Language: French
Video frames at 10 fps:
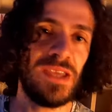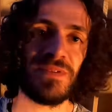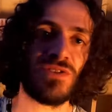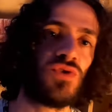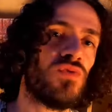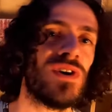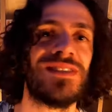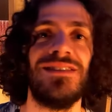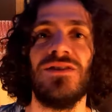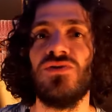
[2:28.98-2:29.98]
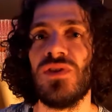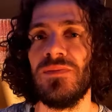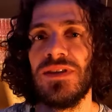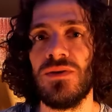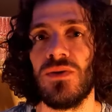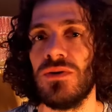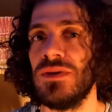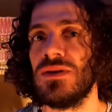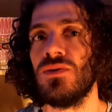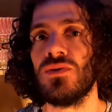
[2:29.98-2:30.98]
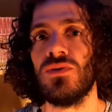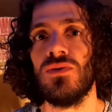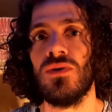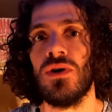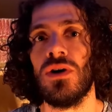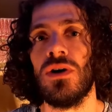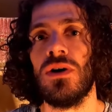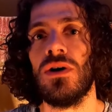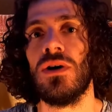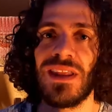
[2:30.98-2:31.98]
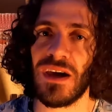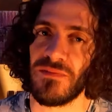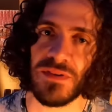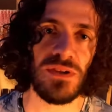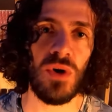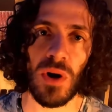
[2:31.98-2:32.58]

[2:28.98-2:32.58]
l'équipe 7 se voit assigner une nouvelle mission, une mission de trafic